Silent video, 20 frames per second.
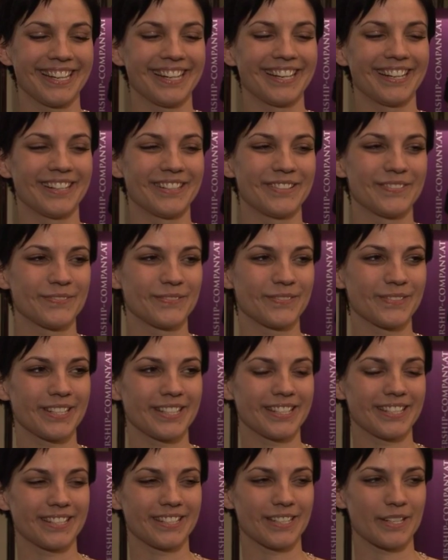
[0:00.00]
Ähm,
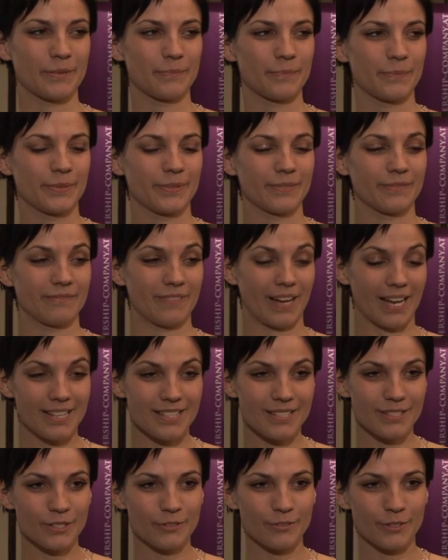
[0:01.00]
ich habe
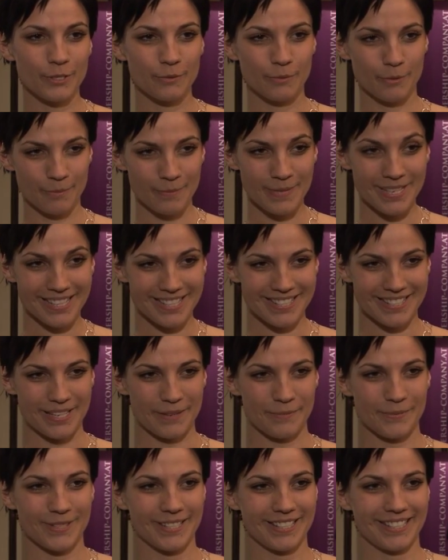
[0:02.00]
wahnsinnig viel über mich
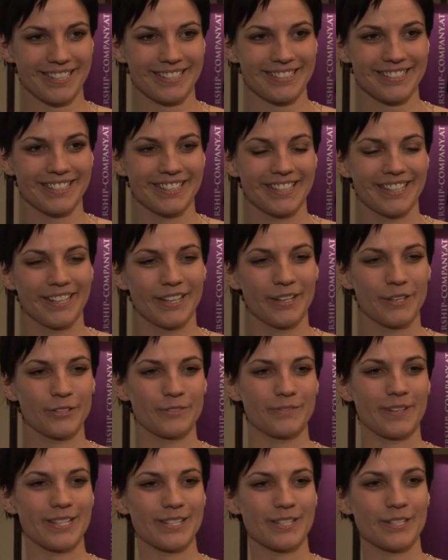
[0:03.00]
selbst gelernt
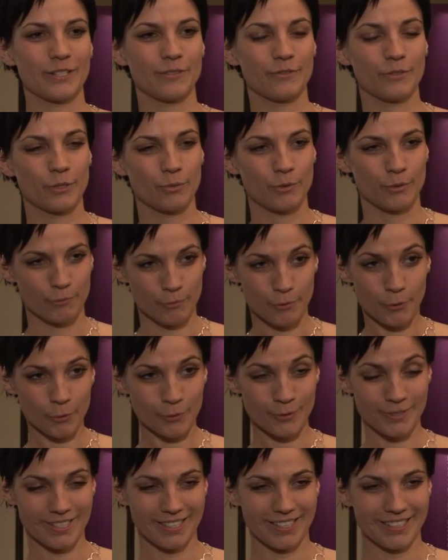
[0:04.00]
und wahnsinnig viel über
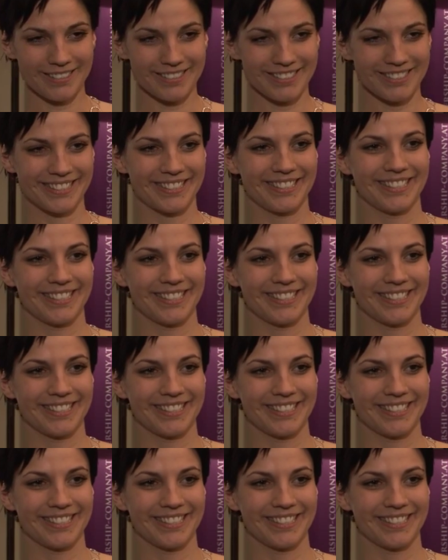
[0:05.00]
Führung gelernt.